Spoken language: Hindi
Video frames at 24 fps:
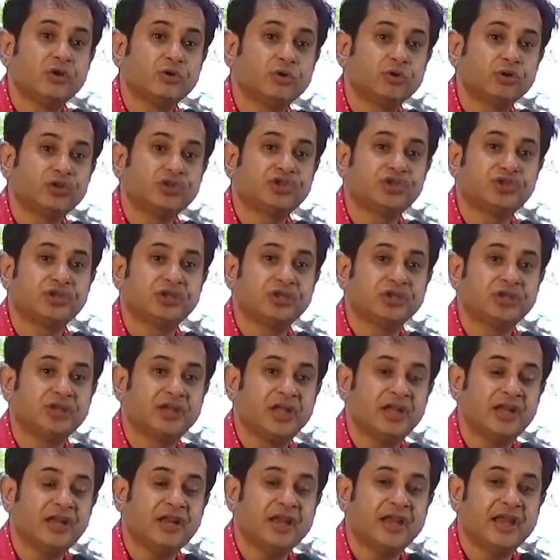कुछ
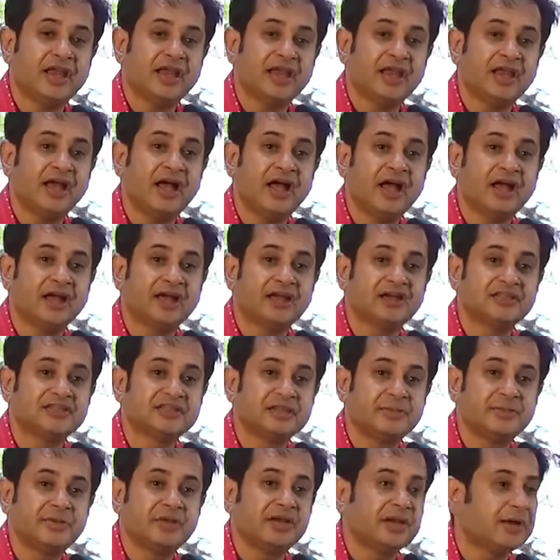नहीं रहेगा अगर
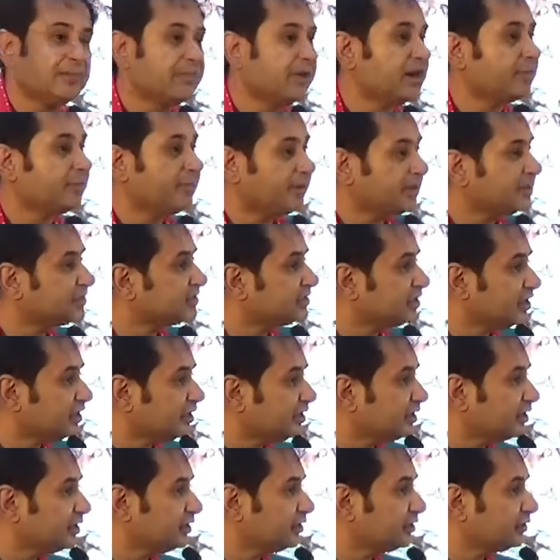जमीन हमारे पास नहीं
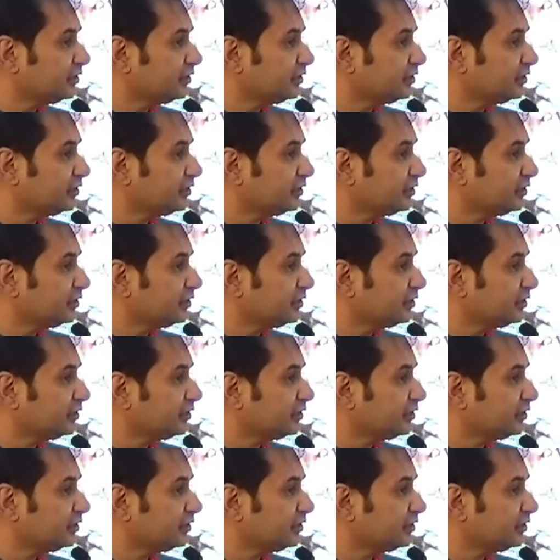है